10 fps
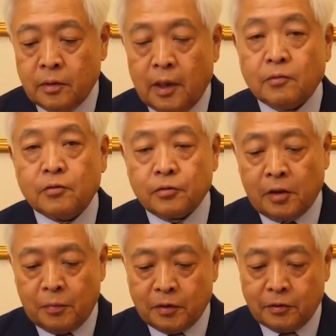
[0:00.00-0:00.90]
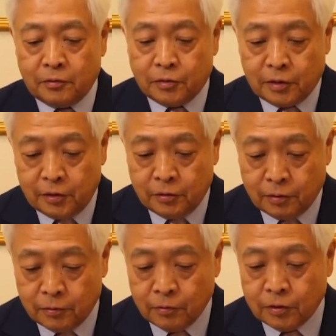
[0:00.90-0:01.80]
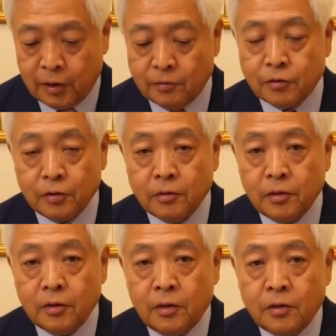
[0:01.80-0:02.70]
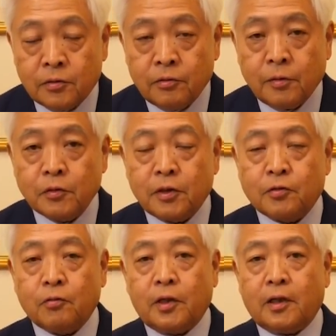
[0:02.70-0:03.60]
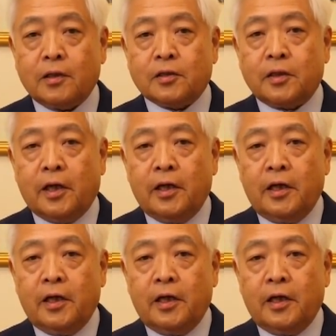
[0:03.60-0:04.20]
あと13%の票が残ってないんですよ。それでもってそこからですね